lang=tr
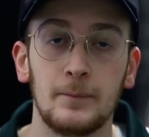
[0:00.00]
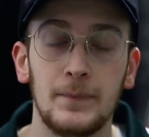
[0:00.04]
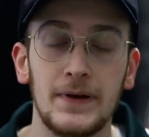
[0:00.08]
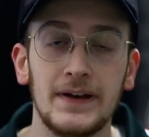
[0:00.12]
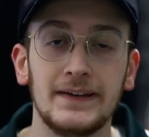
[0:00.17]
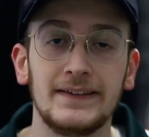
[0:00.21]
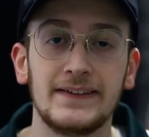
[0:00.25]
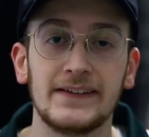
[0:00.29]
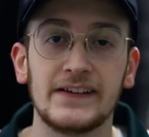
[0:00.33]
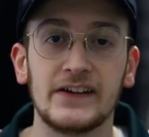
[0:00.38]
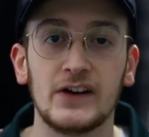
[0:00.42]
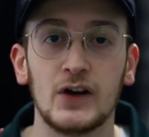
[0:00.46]

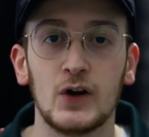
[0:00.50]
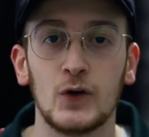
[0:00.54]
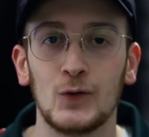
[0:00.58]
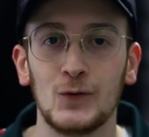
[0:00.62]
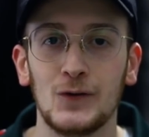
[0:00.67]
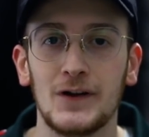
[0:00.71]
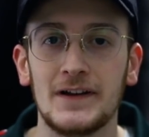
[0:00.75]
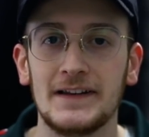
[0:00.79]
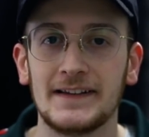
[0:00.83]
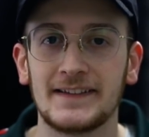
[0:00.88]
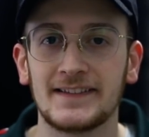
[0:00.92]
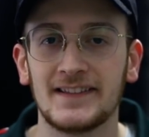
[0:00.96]
Peki
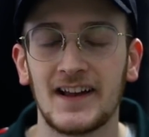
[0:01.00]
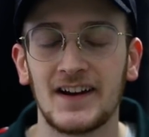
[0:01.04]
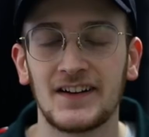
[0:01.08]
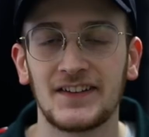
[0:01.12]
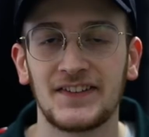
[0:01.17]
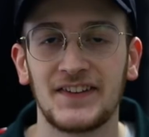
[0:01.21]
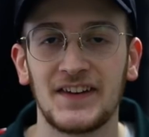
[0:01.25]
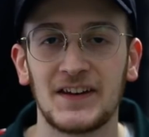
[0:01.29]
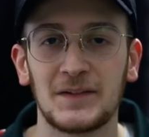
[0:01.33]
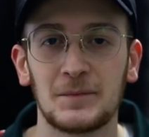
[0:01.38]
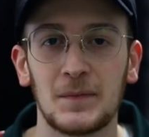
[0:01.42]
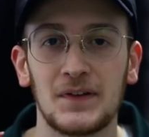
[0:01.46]
üyelikler
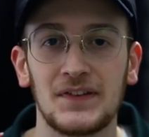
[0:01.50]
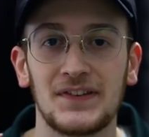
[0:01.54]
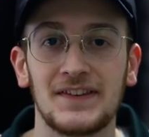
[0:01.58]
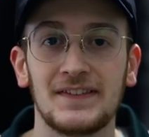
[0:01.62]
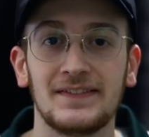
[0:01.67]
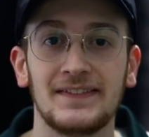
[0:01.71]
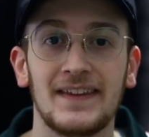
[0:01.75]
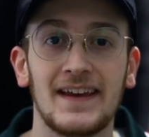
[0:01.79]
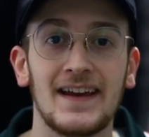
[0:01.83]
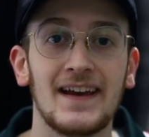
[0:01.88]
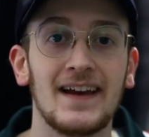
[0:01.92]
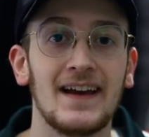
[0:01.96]

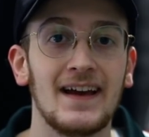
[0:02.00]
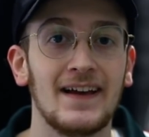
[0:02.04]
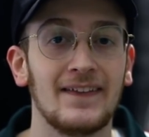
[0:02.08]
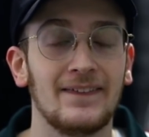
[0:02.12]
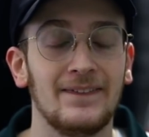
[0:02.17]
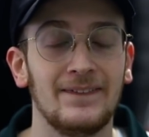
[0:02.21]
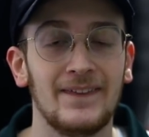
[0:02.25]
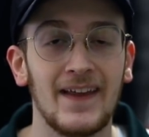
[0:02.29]
sekmesinde